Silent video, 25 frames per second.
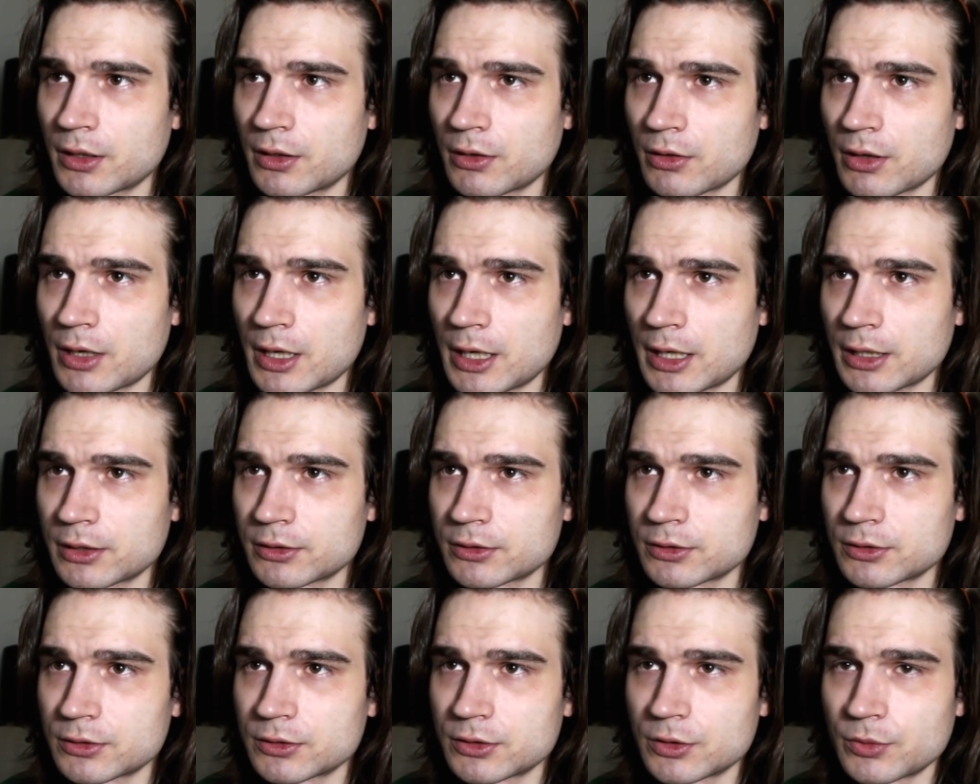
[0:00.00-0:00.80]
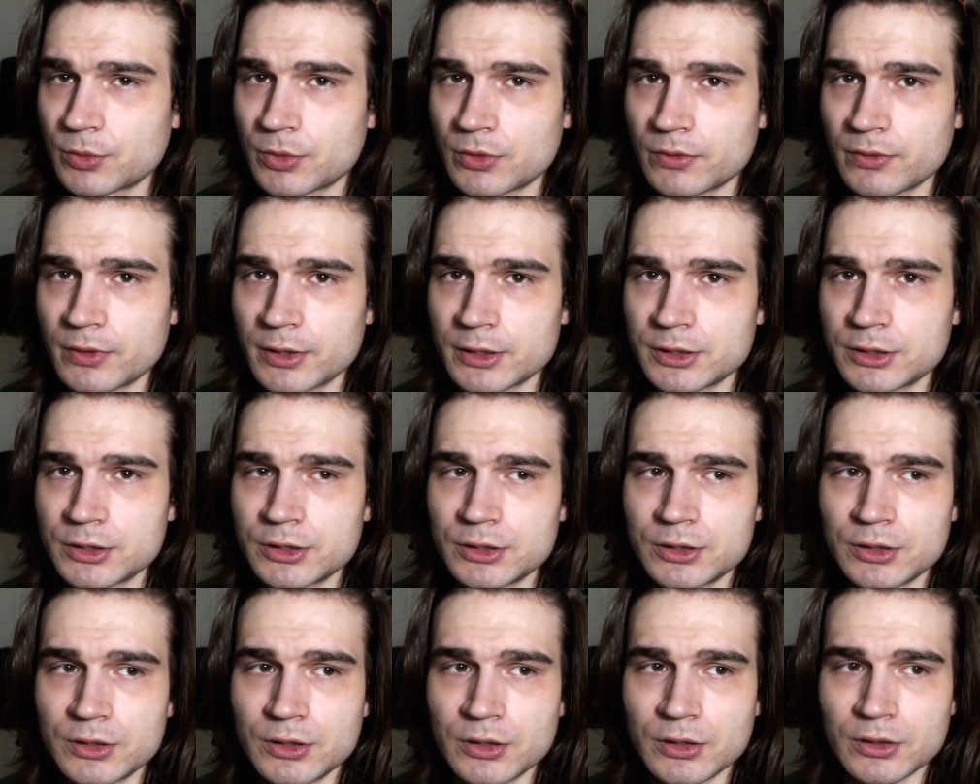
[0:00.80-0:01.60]
ogarnąć,
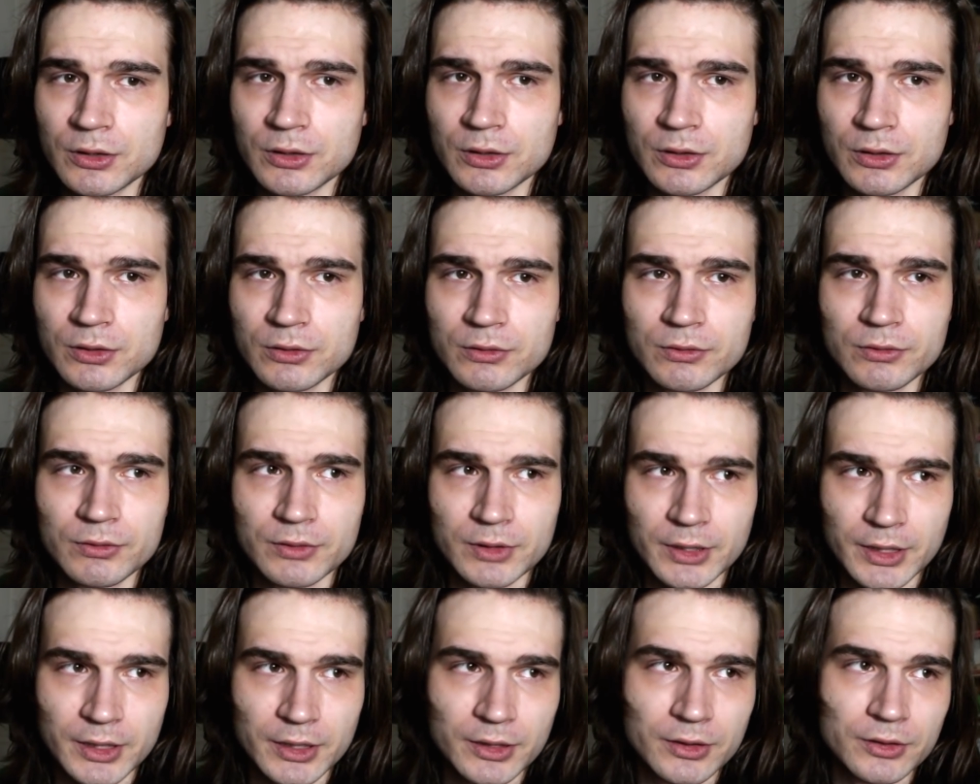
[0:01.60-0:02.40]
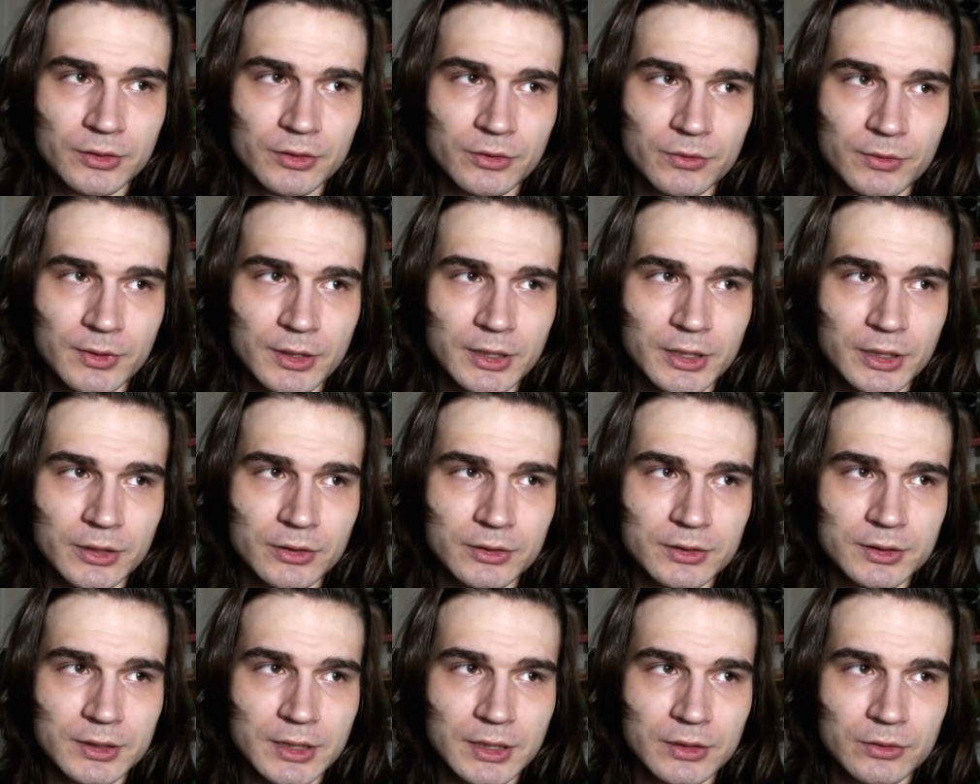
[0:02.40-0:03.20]
doprowadzić do takiego
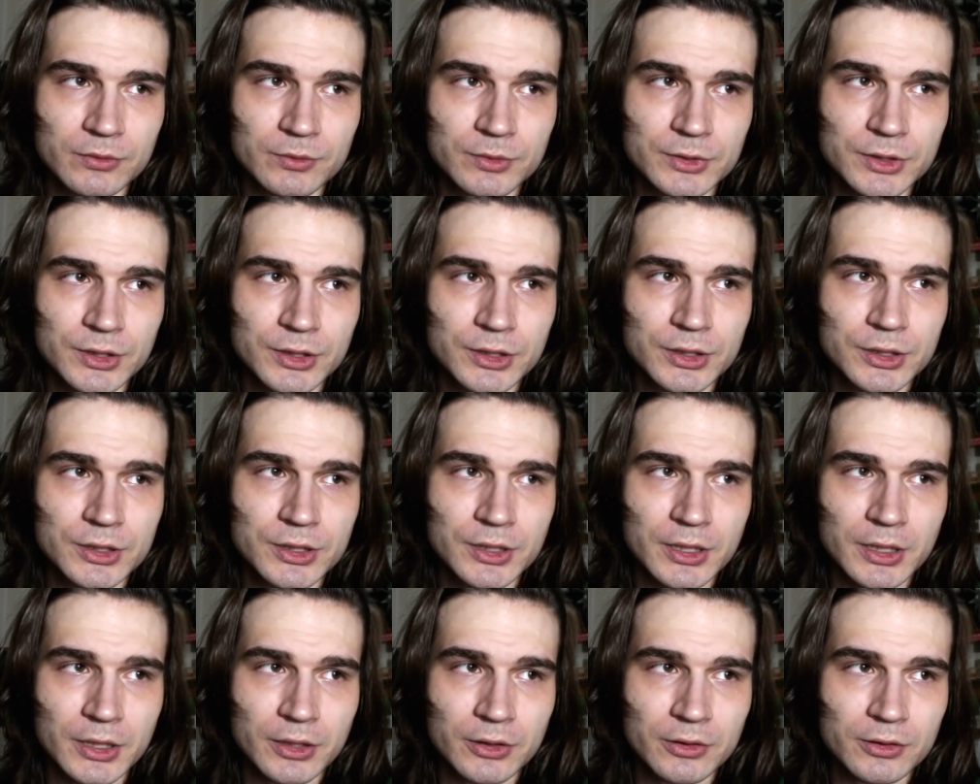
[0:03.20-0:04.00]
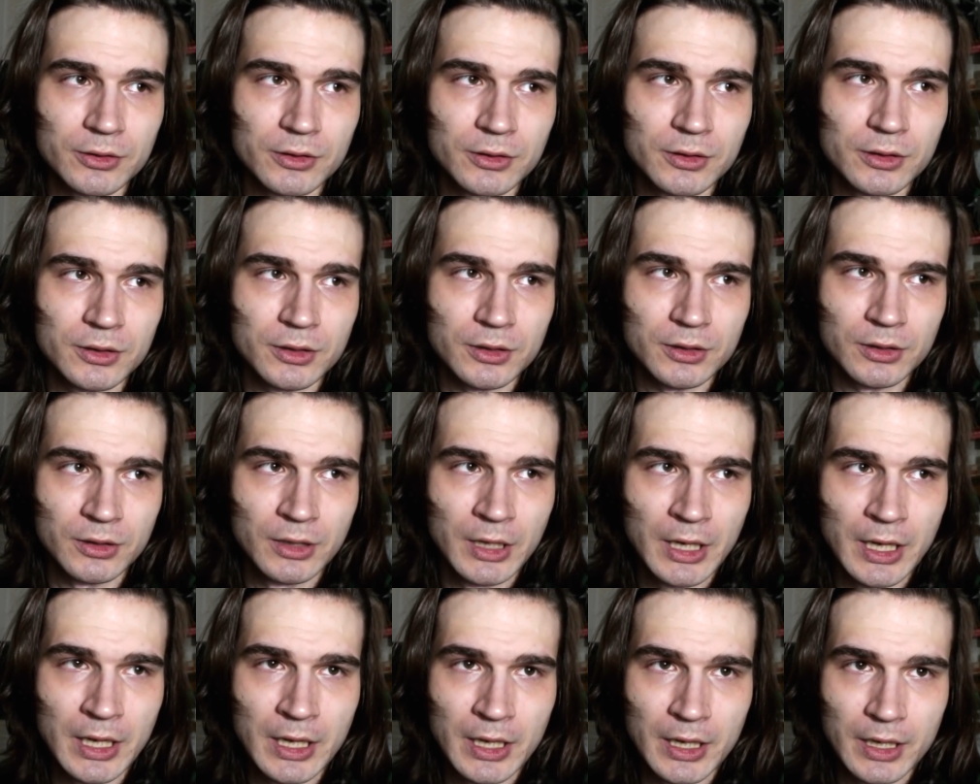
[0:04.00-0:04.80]
normalnego stanu psychicznego, tylko
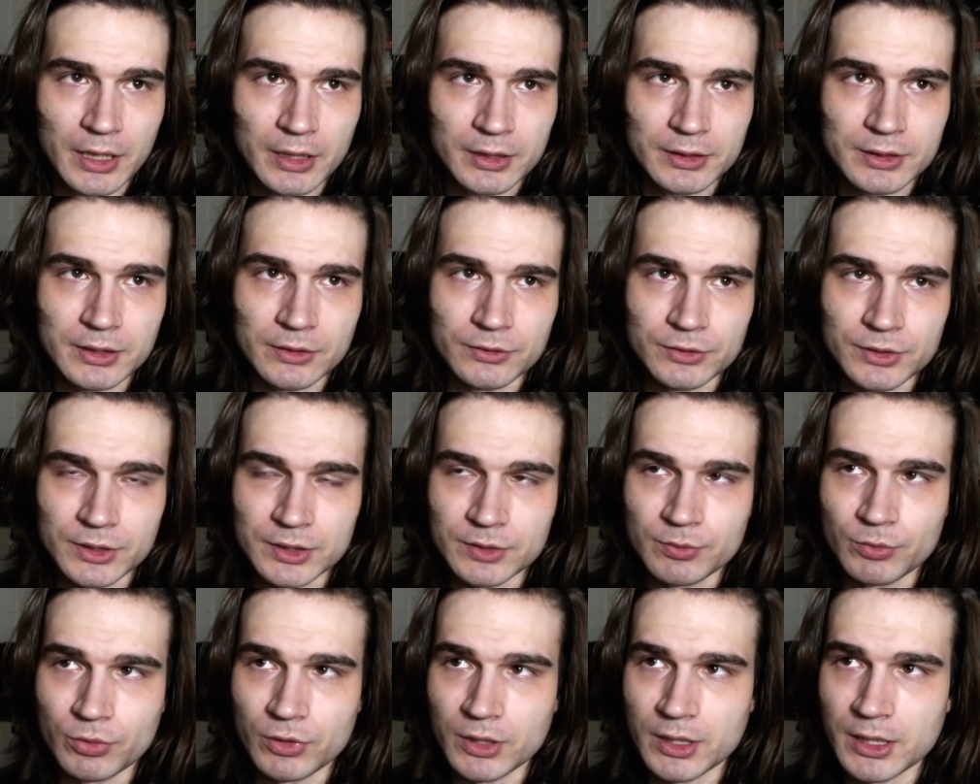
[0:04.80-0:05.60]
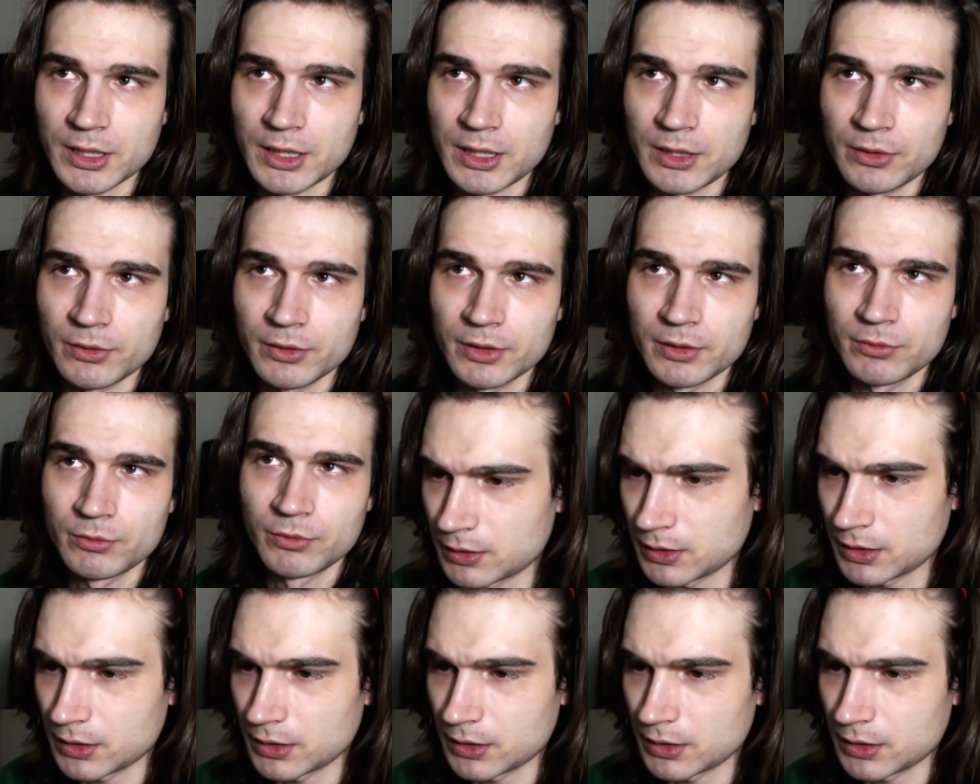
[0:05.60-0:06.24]
cały czas płakałem.